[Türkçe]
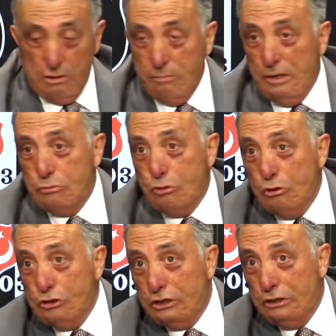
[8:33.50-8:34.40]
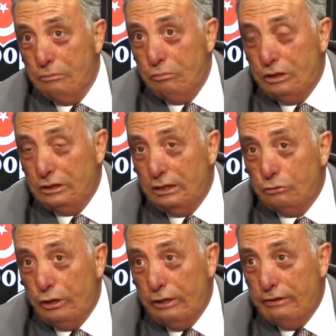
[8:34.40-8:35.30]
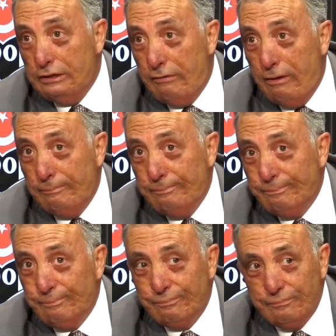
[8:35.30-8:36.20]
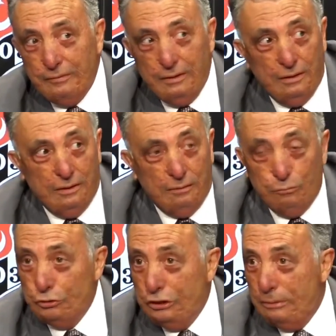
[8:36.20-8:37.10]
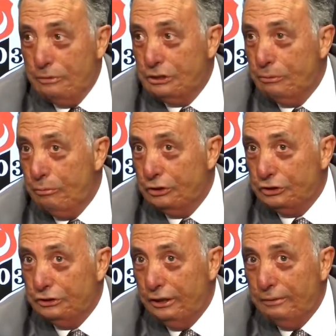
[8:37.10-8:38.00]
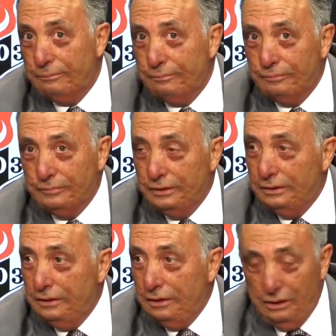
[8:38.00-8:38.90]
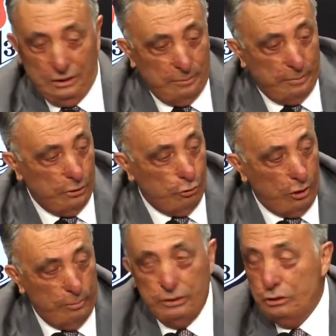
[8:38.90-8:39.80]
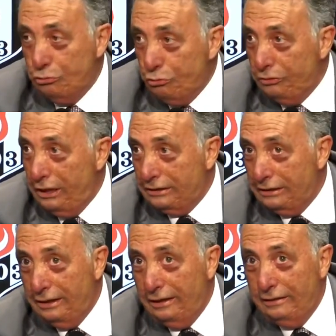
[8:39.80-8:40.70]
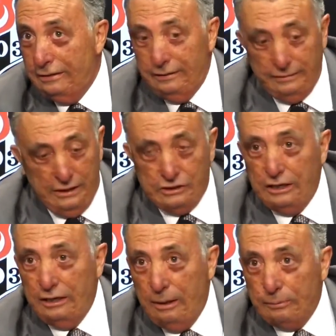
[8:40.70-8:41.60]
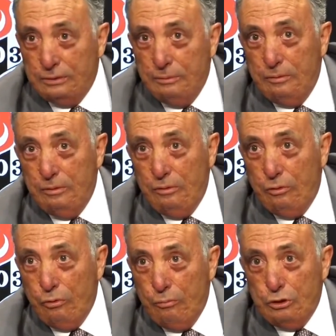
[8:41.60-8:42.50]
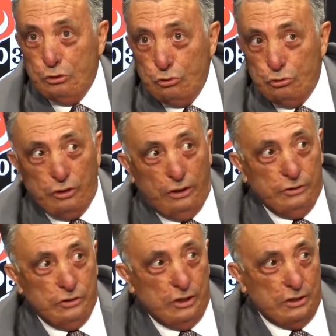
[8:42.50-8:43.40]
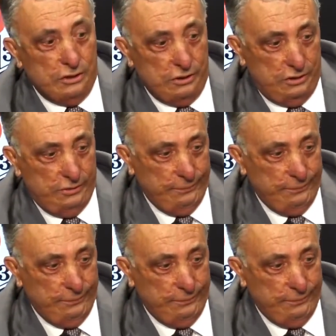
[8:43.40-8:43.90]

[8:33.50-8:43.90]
Benim söyleyeceklerim bu kadar. Göreve devam. Buradayım, işimin başındayım. Beni görmediğiniz günlerde de ne işler yaptığımı 10-15 gün sonra anlayacaksınız.